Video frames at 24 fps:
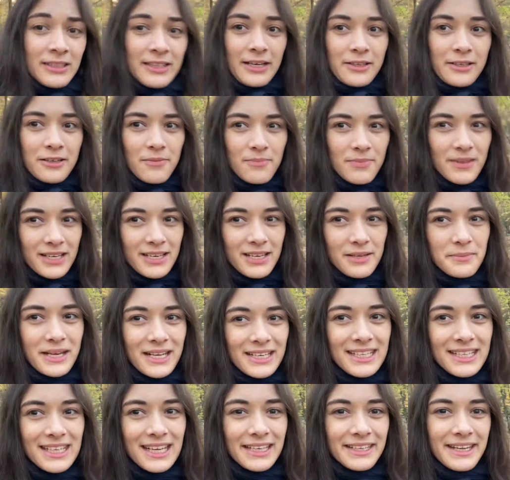Da kommen dann
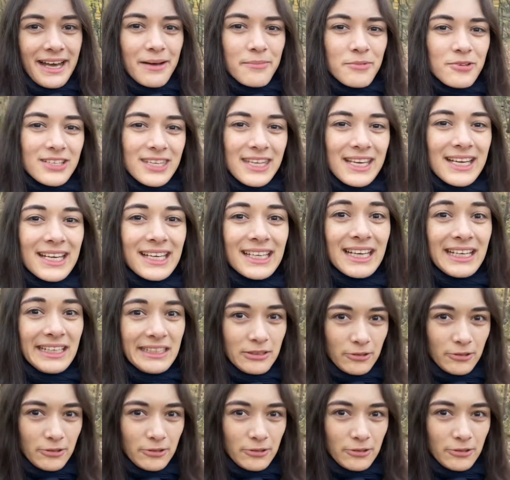immer die Damen und Herren